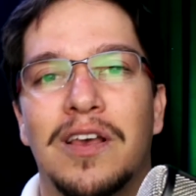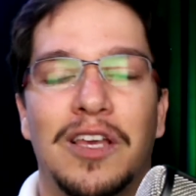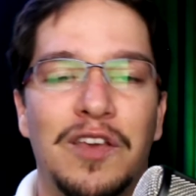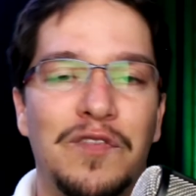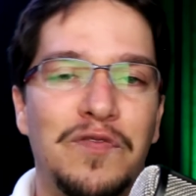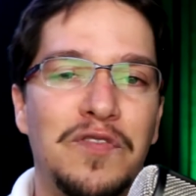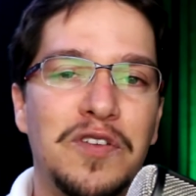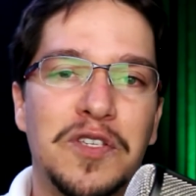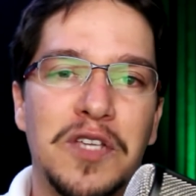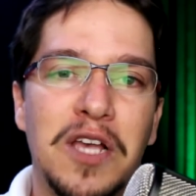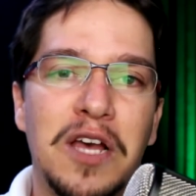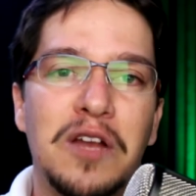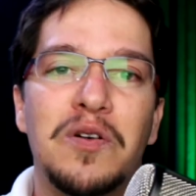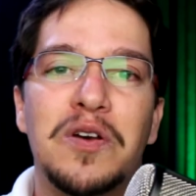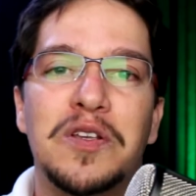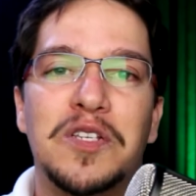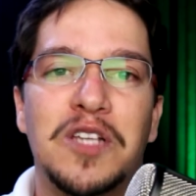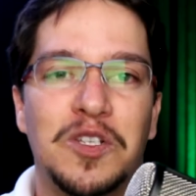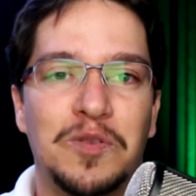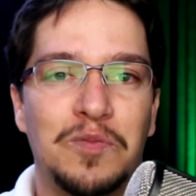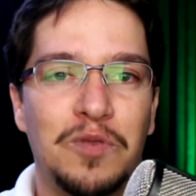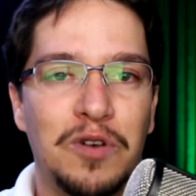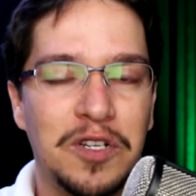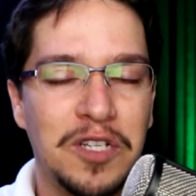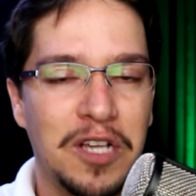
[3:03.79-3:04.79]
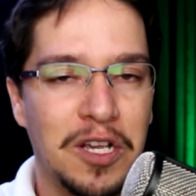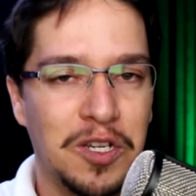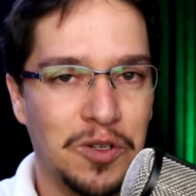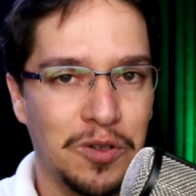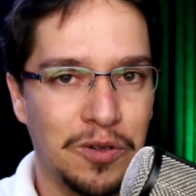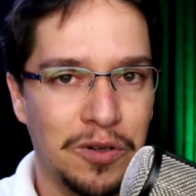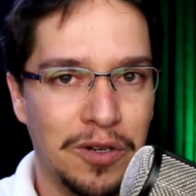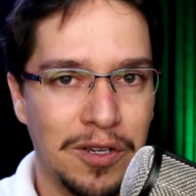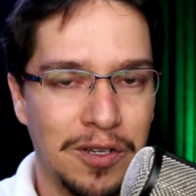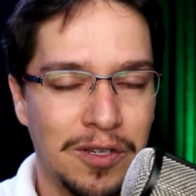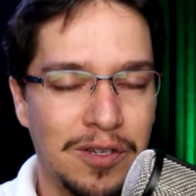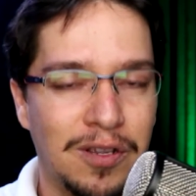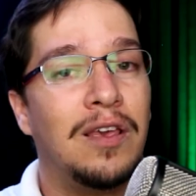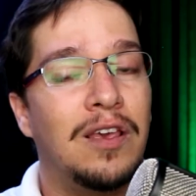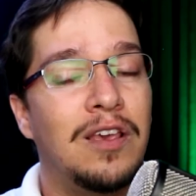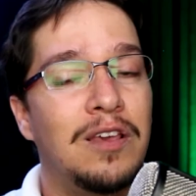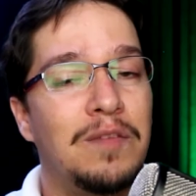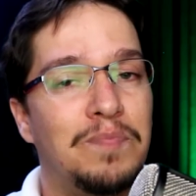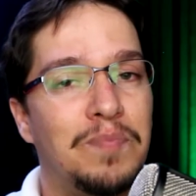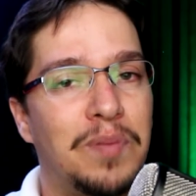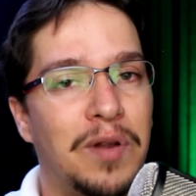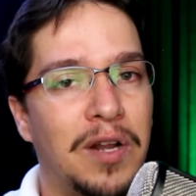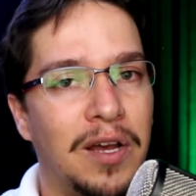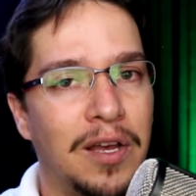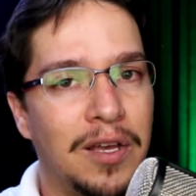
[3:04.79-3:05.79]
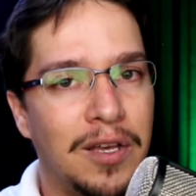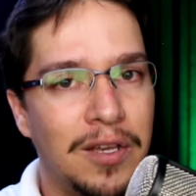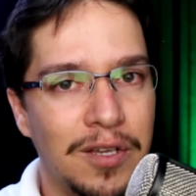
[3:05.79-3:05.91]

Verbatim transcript: que fizeram essas boas ações e para